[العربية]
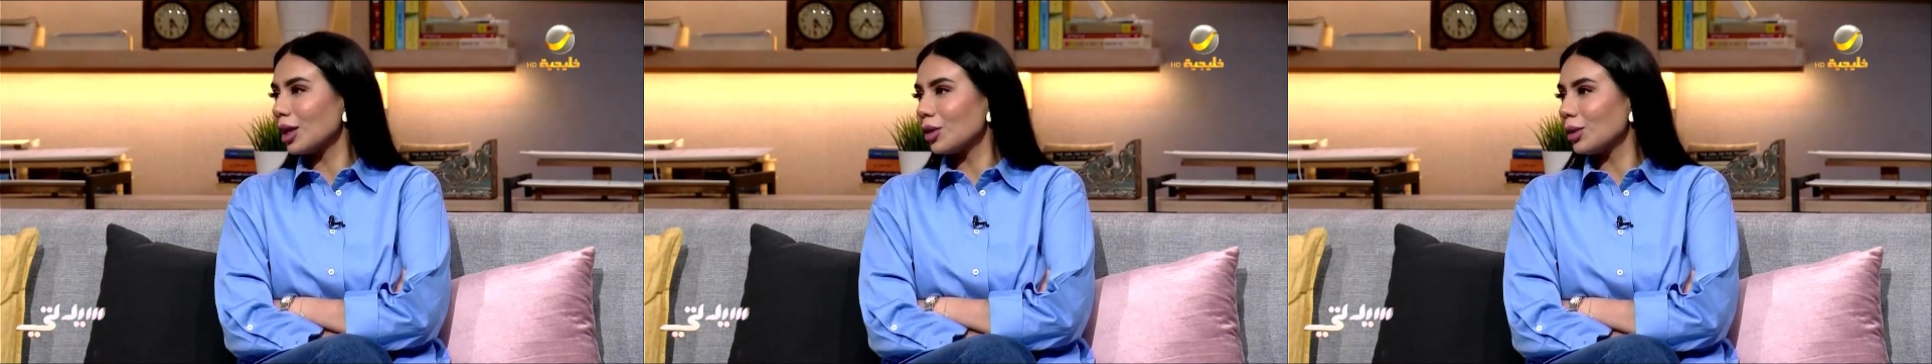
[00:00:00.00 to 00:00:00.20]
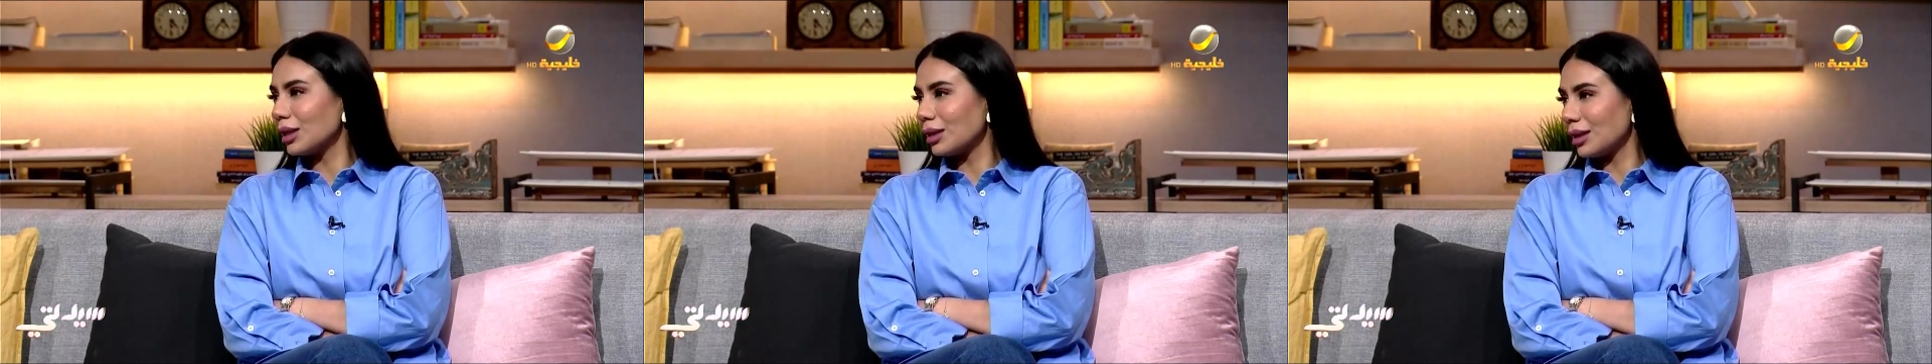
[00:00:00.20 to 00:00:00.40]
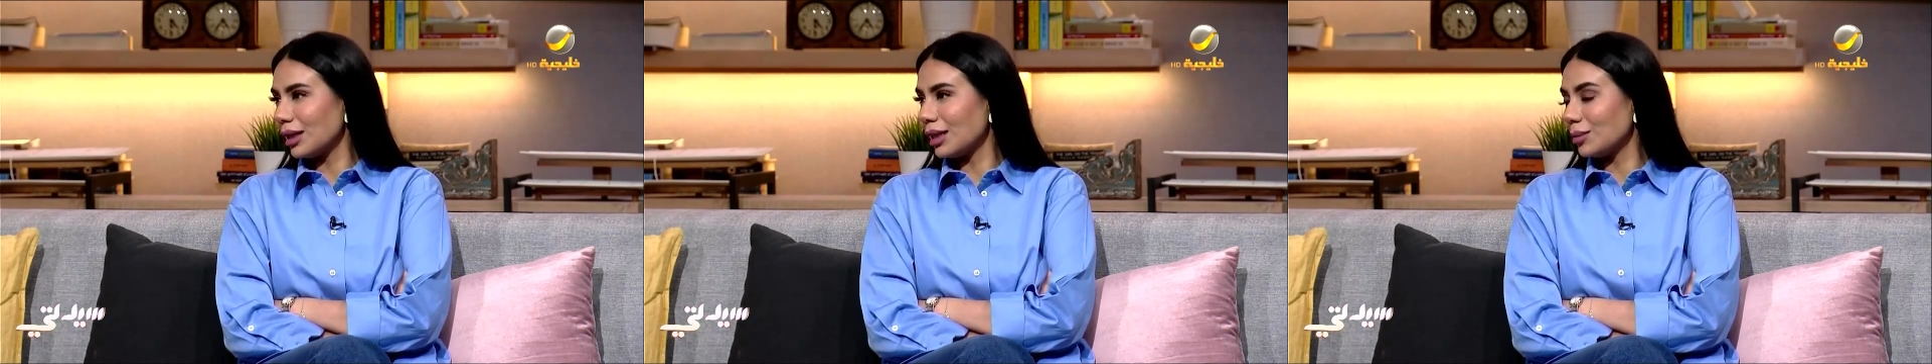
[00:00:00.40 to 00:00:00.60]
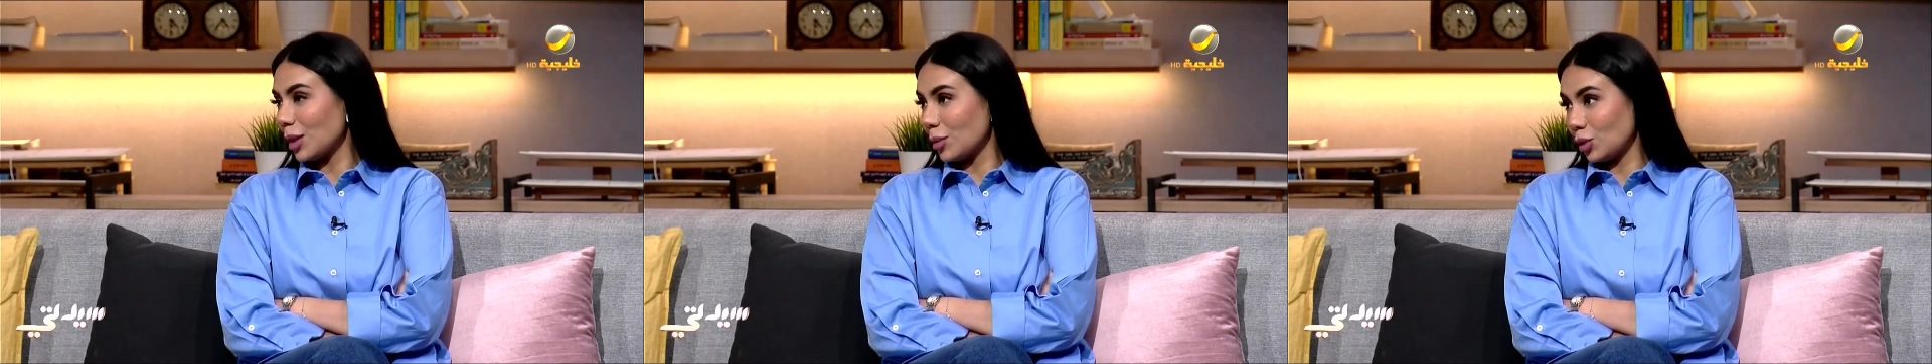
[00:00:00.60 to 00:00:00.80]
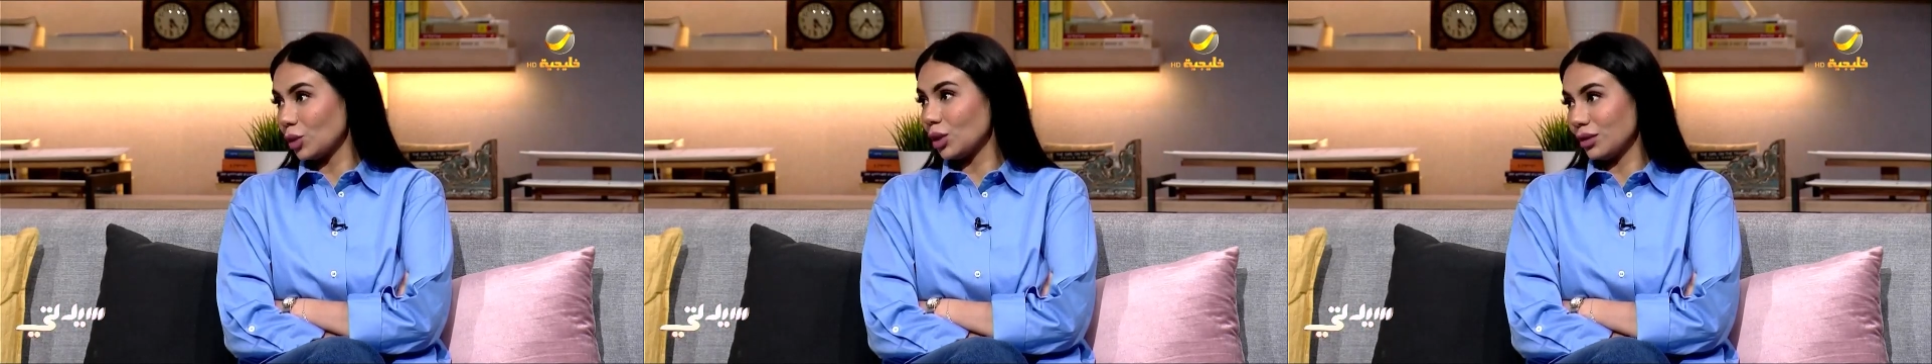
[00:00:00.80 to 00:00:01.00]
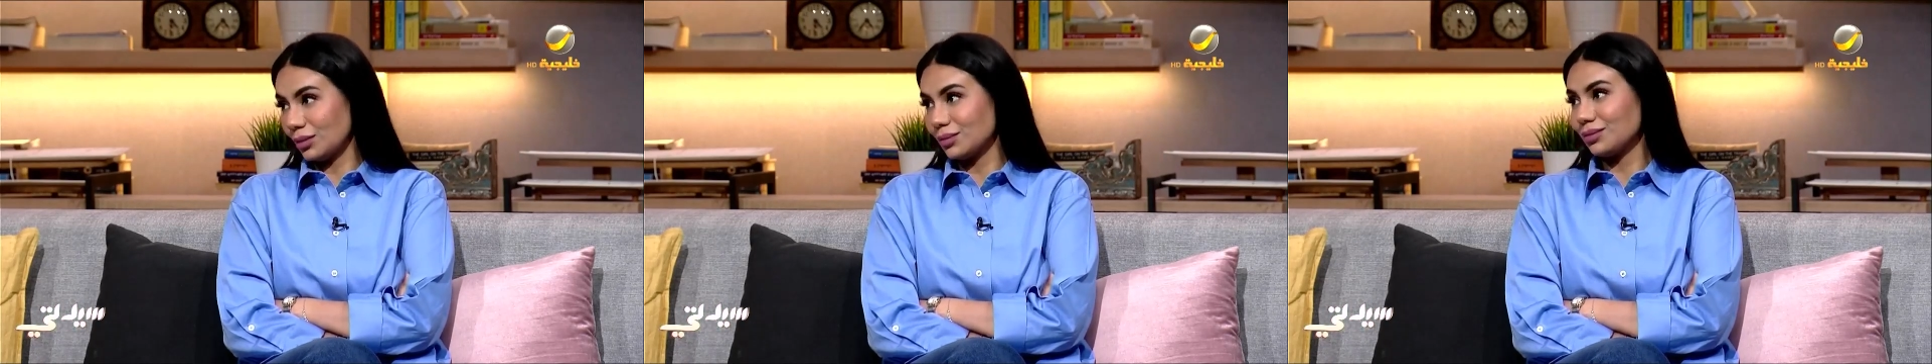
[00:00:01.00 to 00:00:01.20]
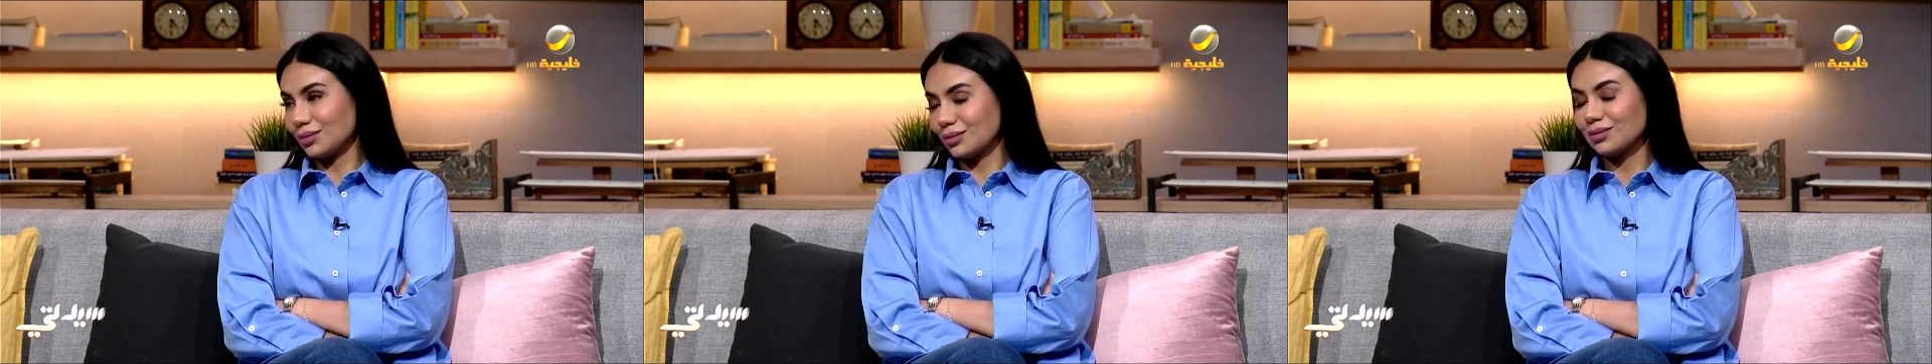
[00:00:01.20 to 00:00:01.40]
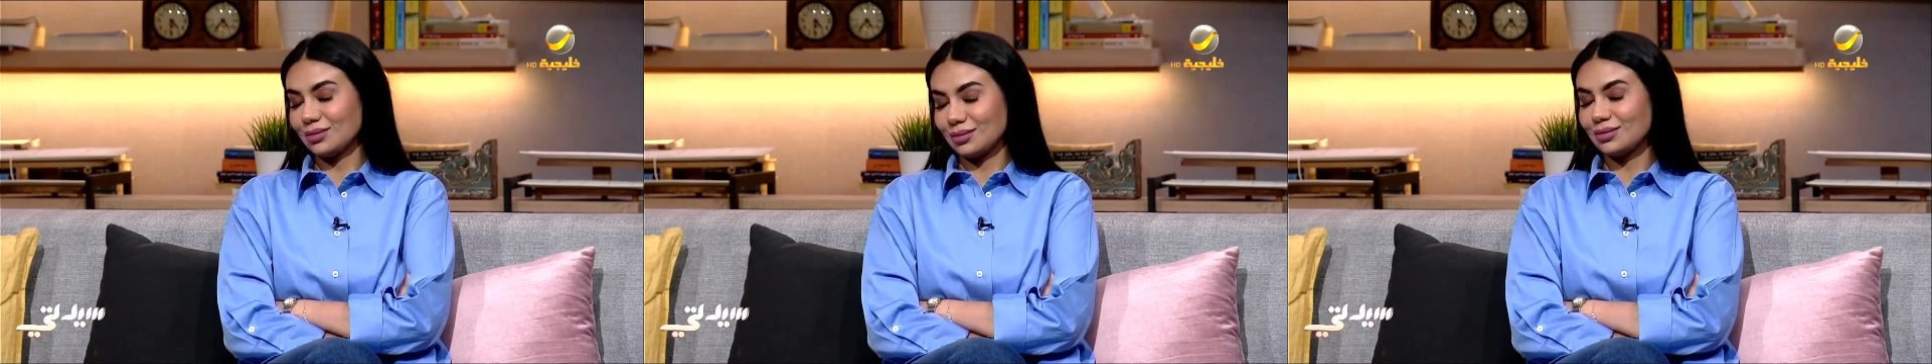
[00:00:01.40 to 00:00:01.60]
هو الممنوع الغير
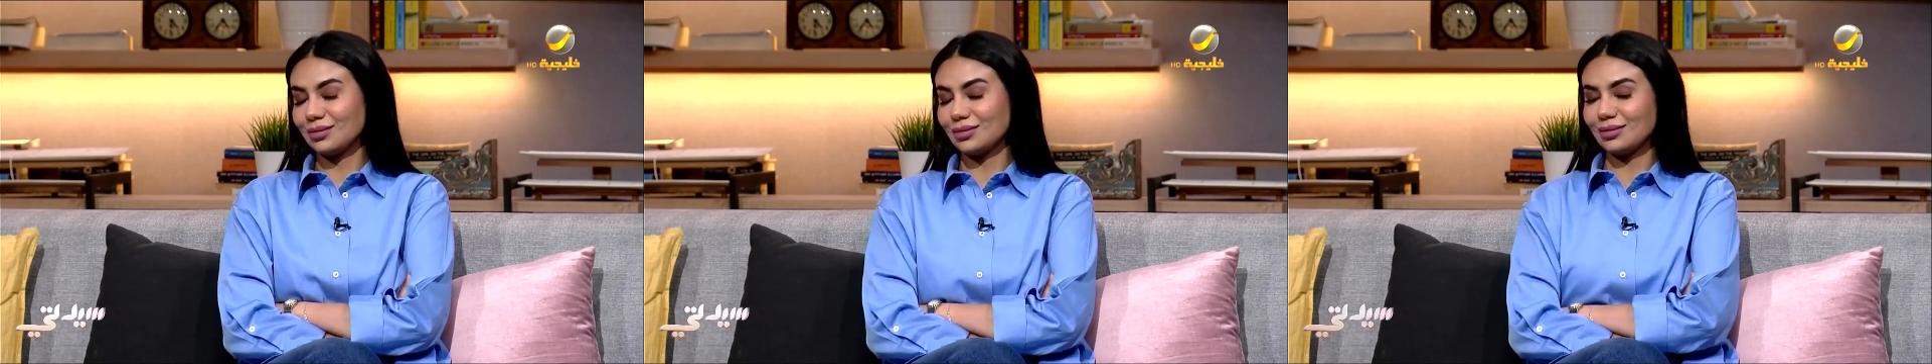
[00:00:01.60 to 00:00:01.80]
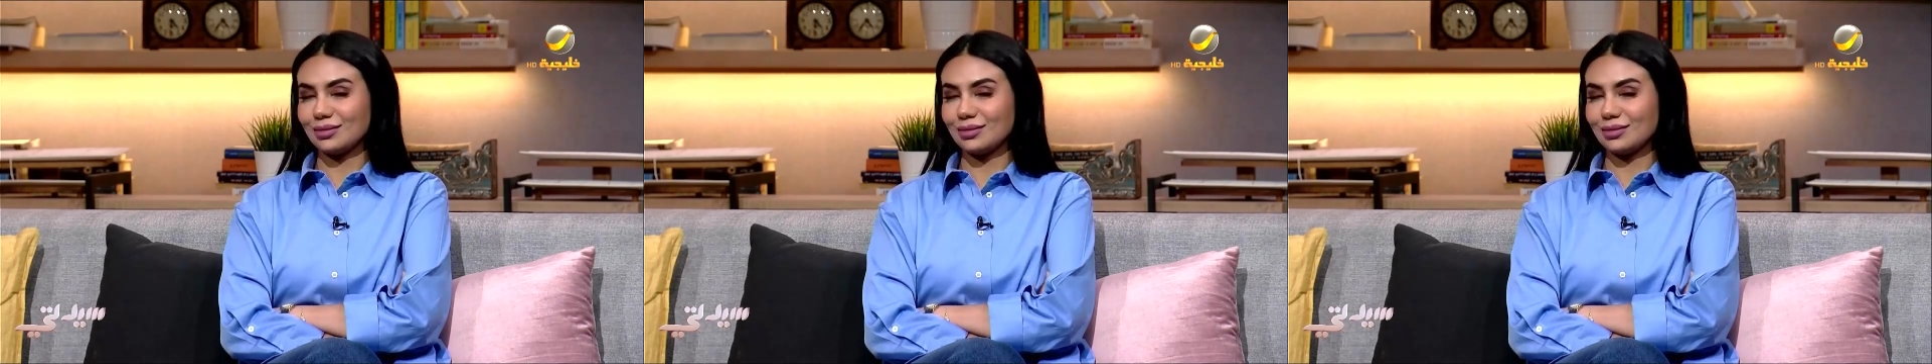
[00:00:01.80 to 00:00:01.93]
متاح صحيح